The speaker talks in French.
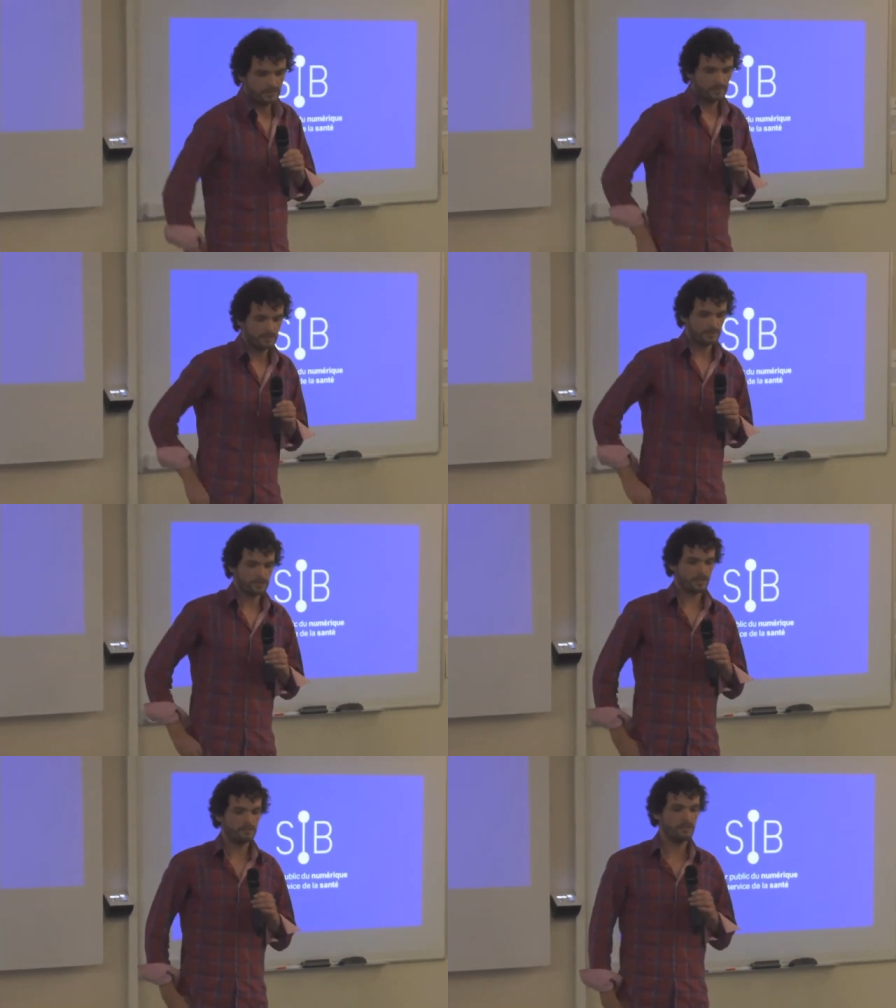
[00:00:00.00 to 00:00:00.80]
Euh,
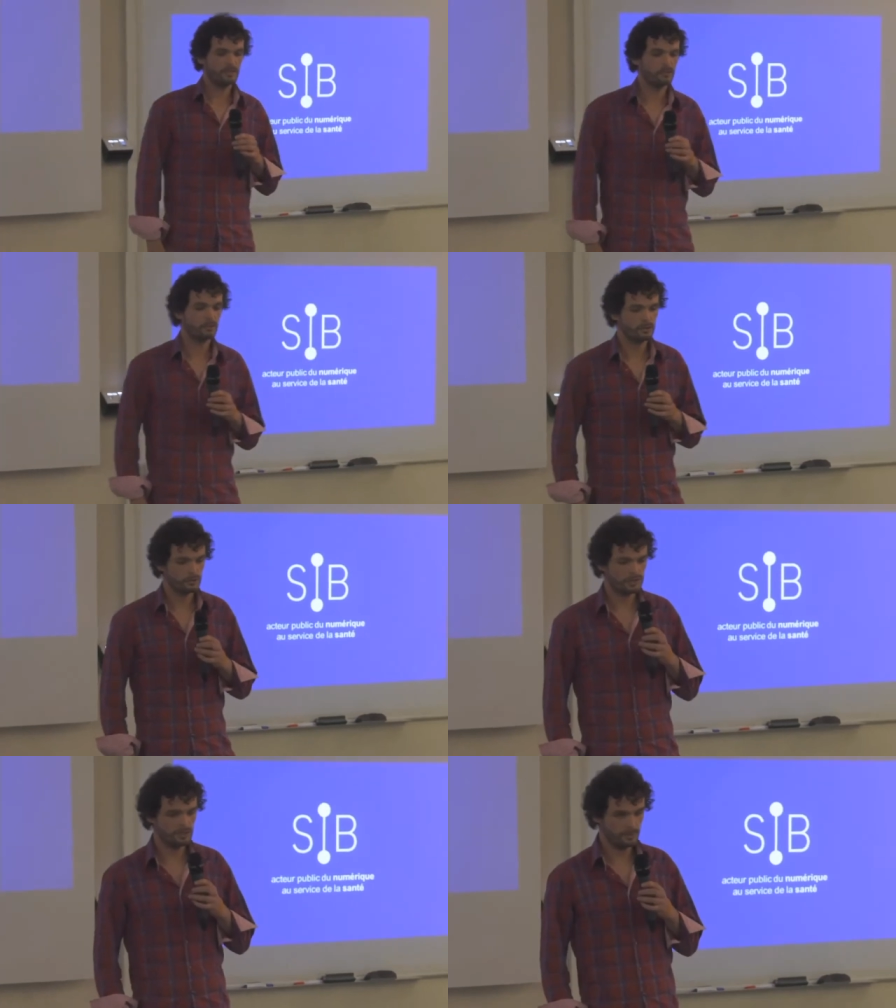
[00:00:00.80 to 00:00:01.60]
je travaille au
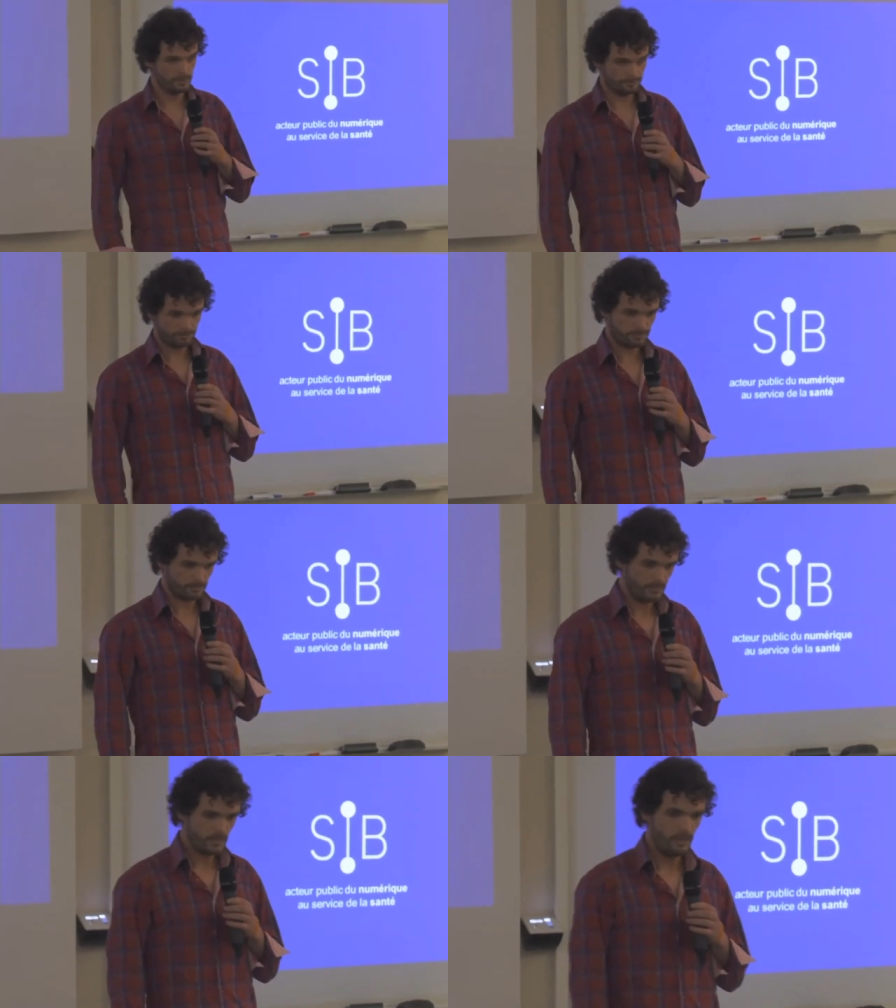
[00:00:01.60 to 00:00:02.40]
CIB,
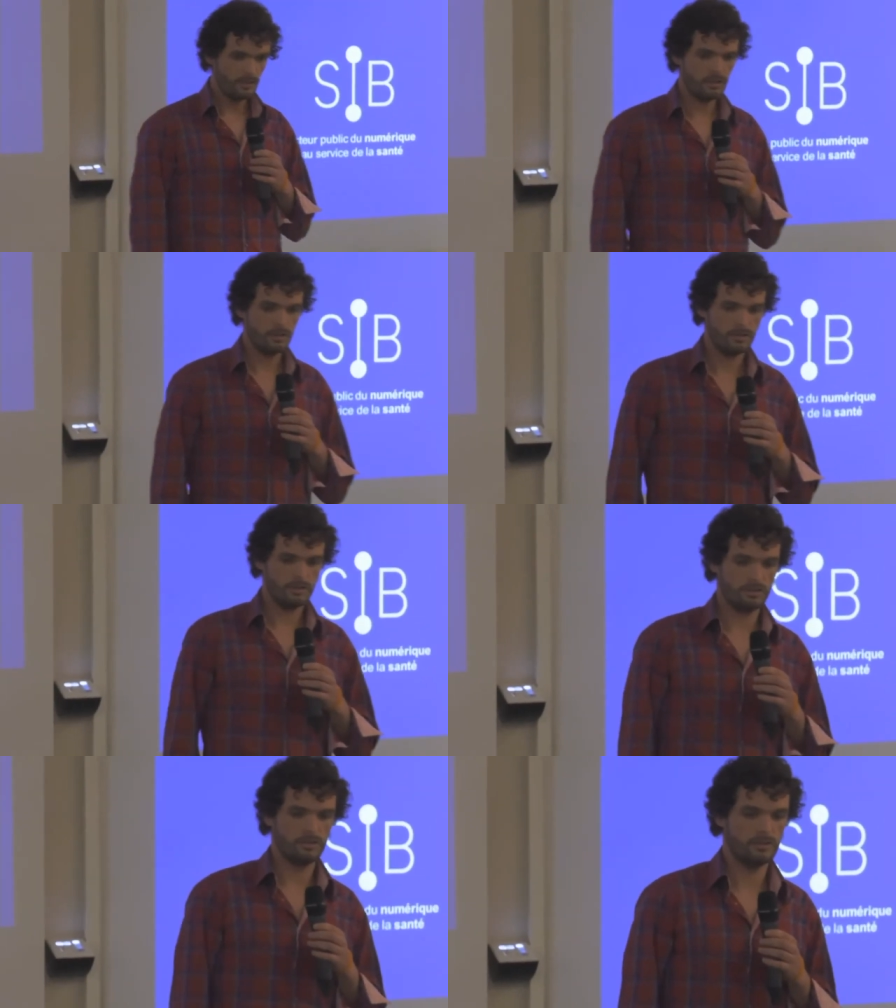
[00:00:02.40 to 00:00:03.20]

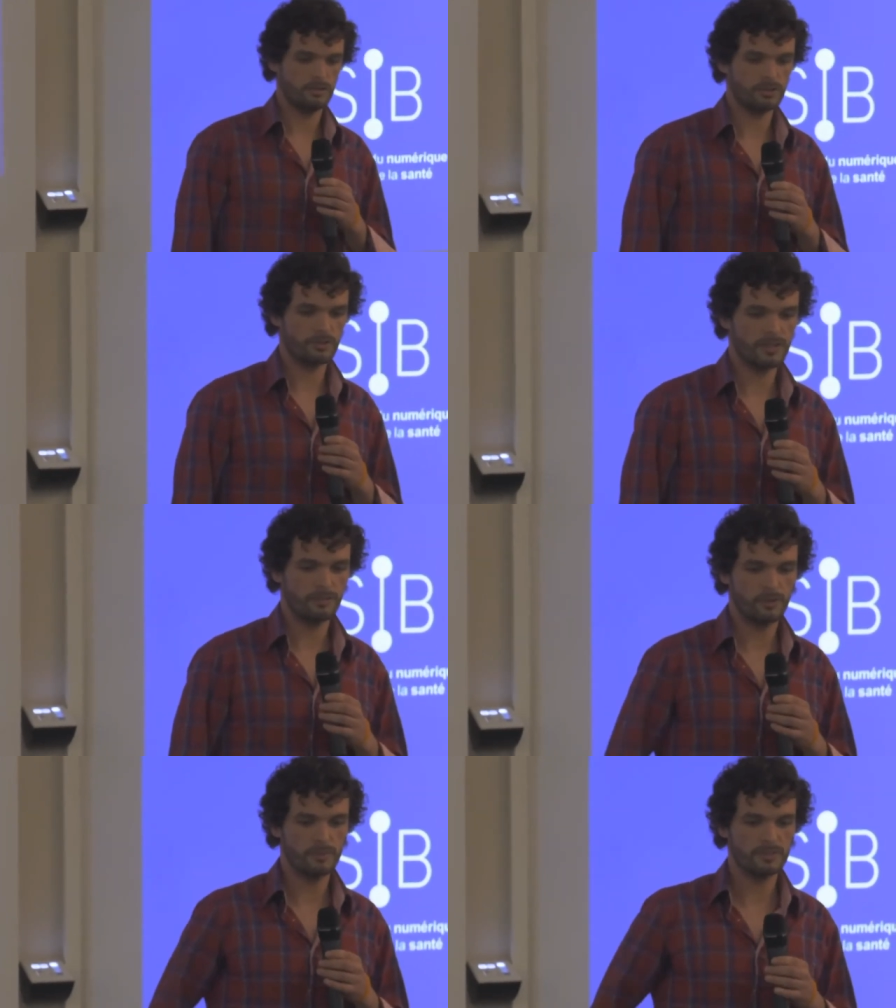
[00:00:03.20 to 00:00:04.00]
euh, Santé
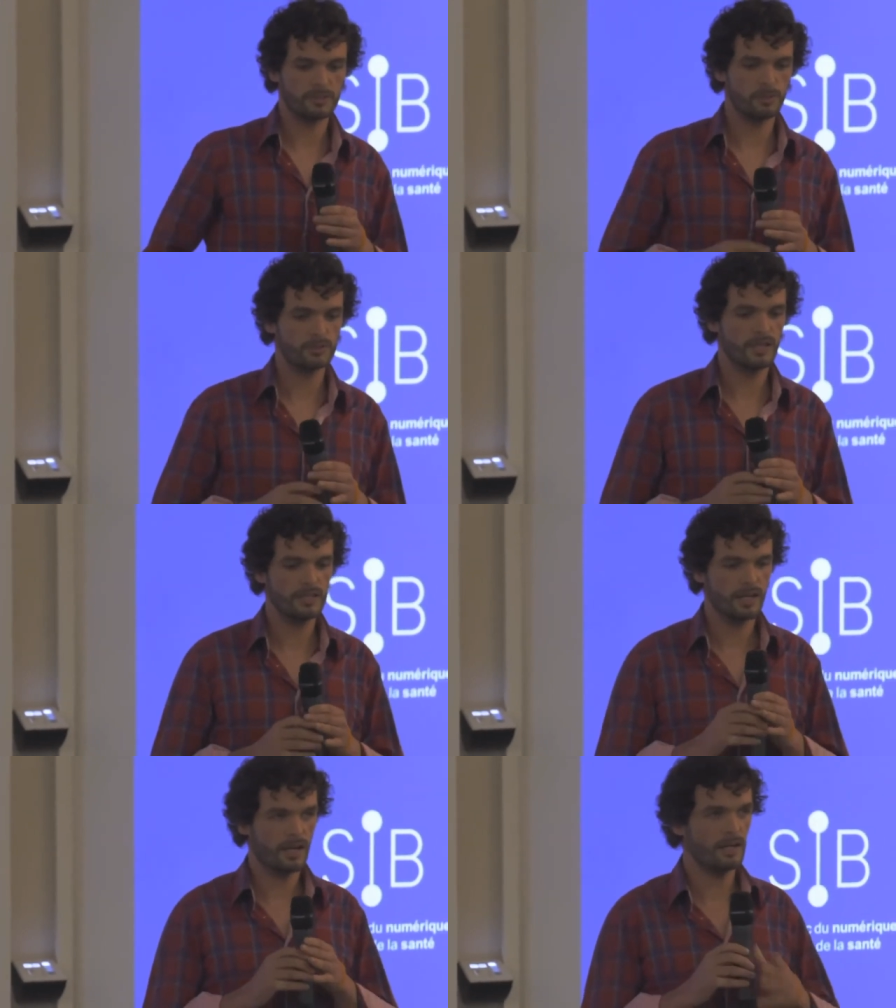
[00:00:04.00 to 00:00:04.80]
Informatique
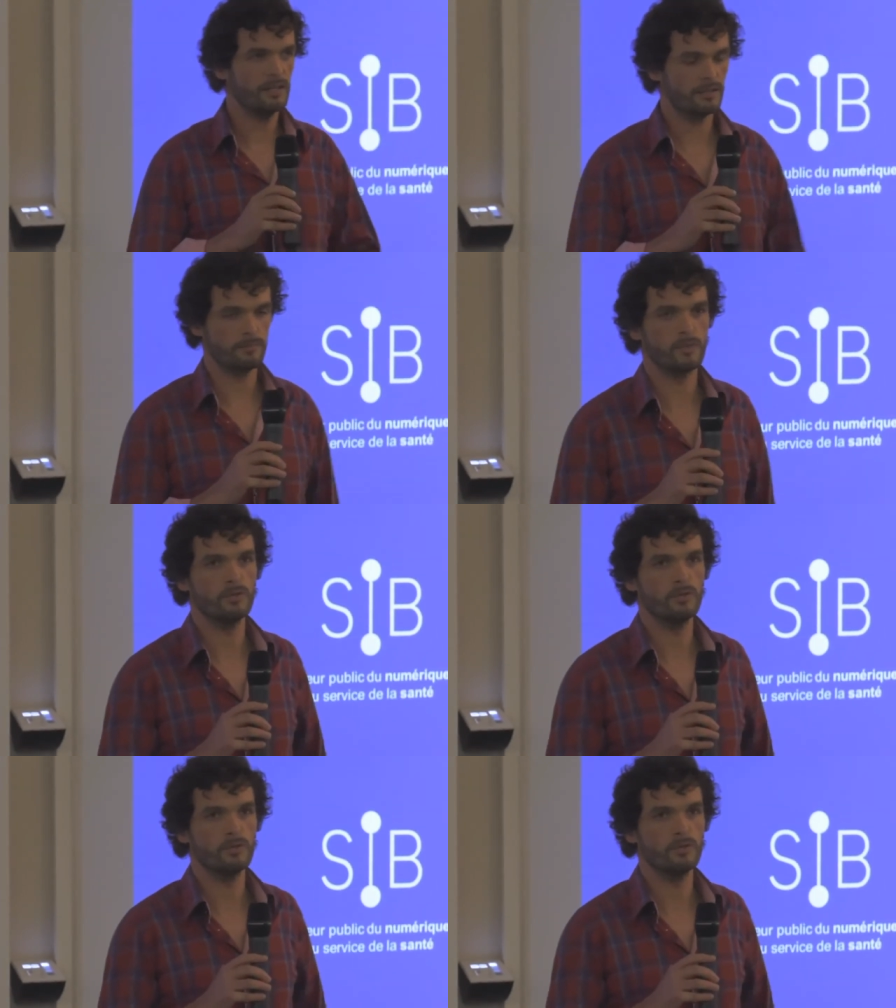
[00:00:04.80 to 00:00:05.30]
Bretagne, à Rennes.